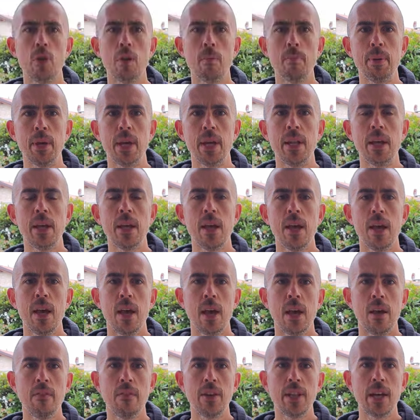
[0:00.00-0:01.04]
del piede,
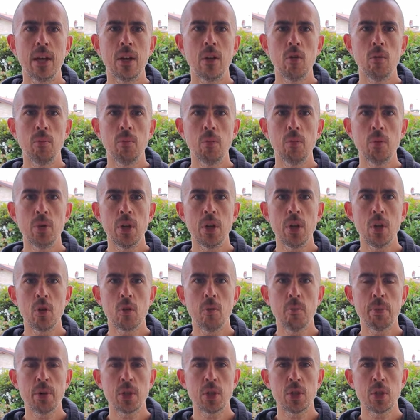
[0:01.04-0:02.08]
evitando punti di
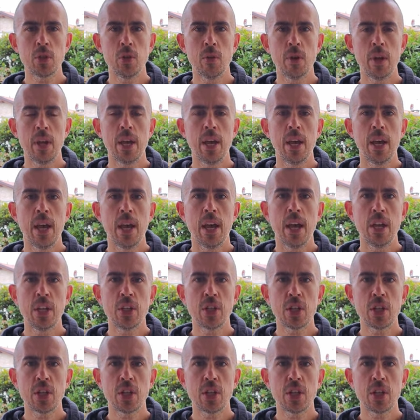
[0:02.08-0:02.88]
compressione e